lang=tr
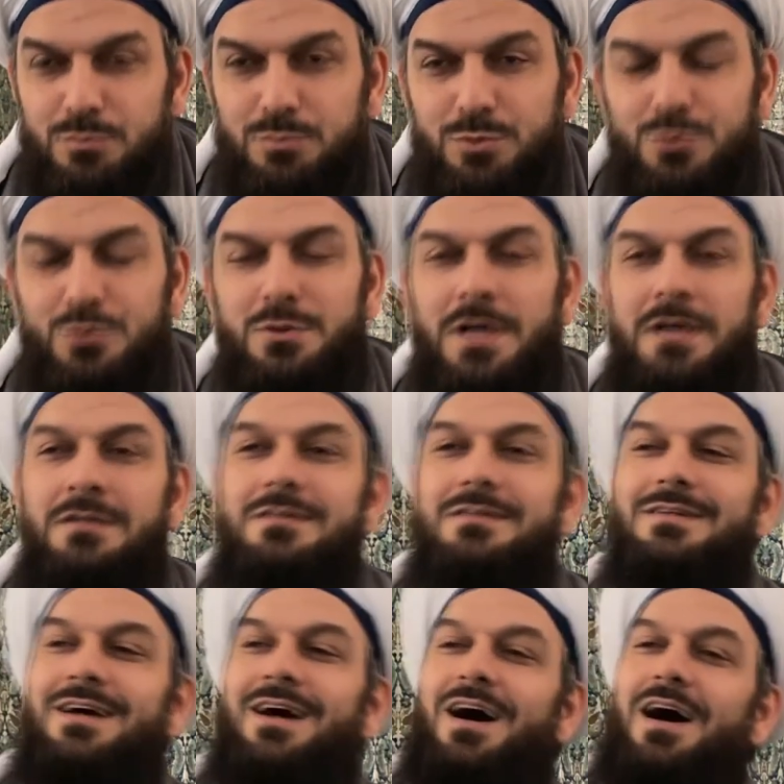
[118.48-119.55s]
Bunlar
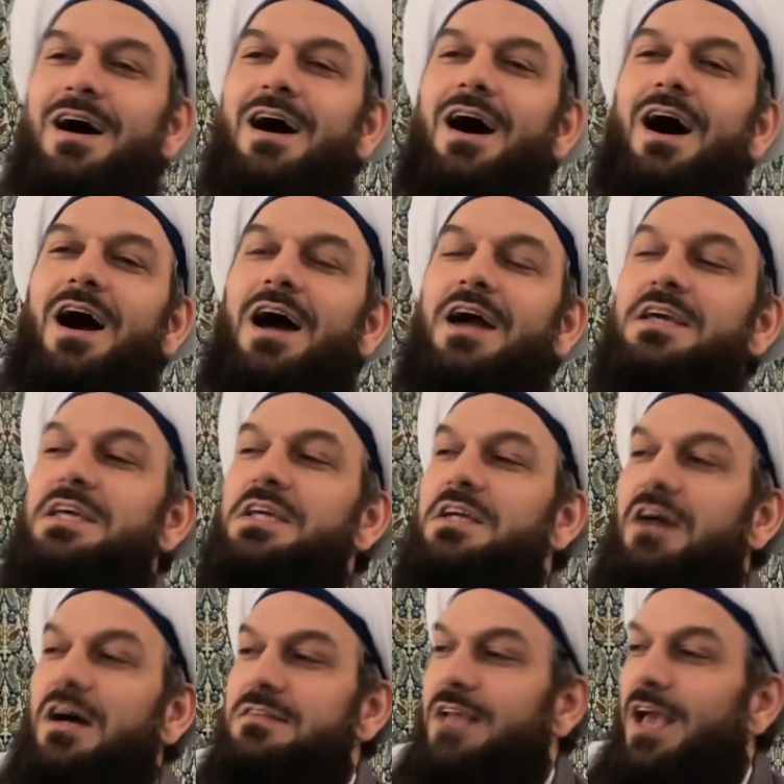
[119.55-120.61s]

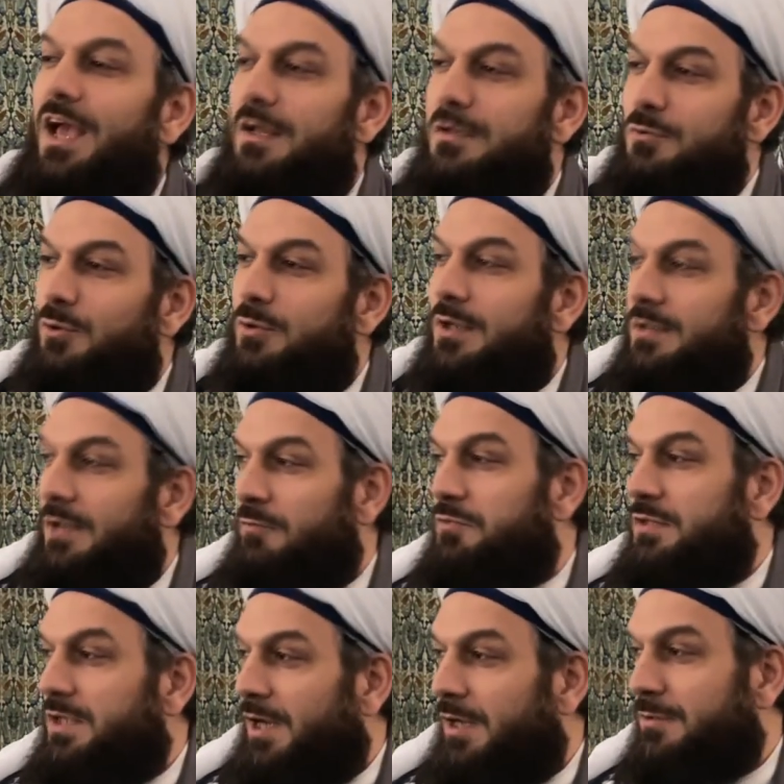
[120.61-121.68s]
hakikat ehli olan
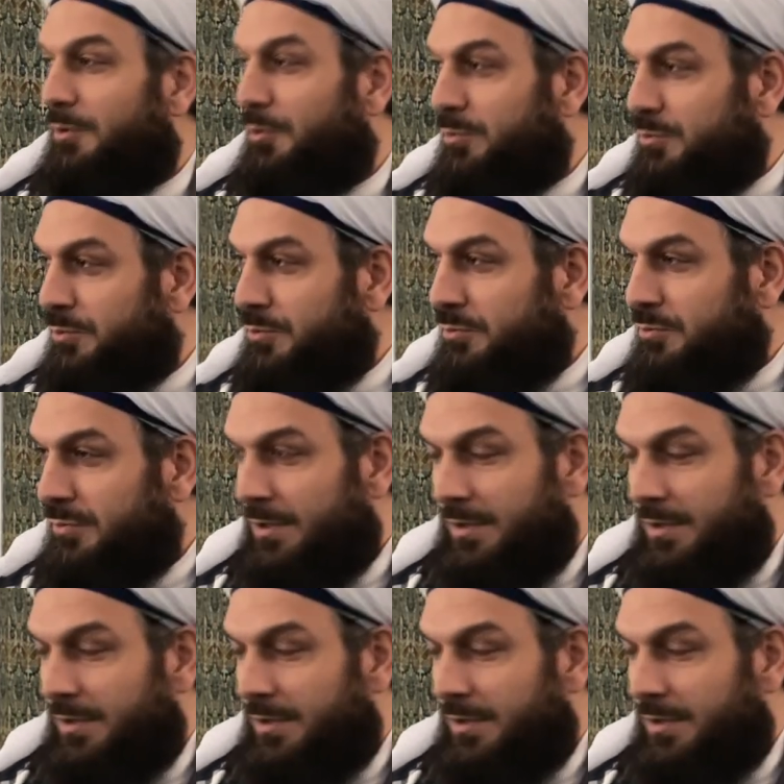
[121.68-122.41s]
evliyada olur.